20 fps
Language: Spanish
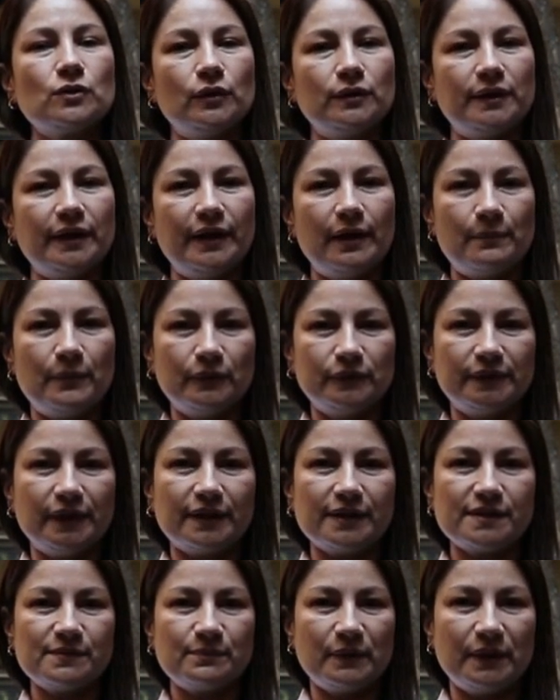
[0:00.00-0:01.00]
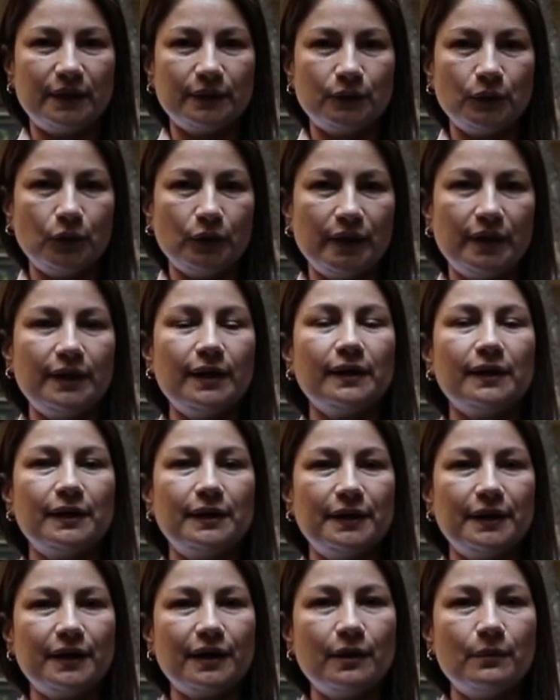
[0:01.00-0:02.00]
soy terapeuta respiratoria en la
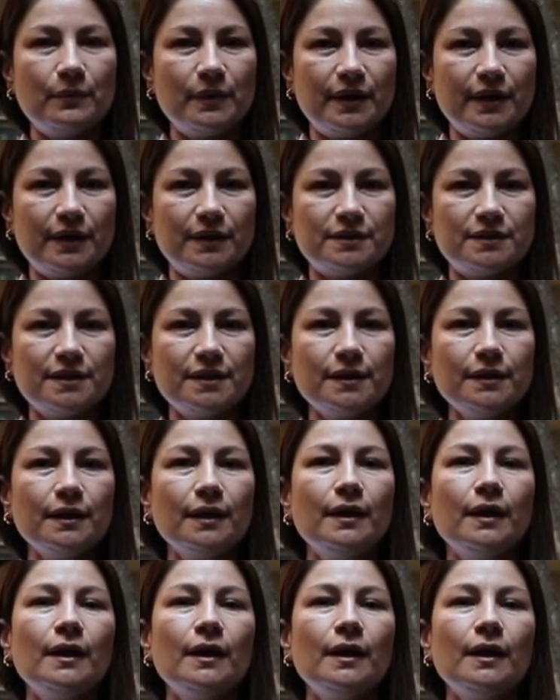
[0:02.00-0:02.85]
Clínica Medellín.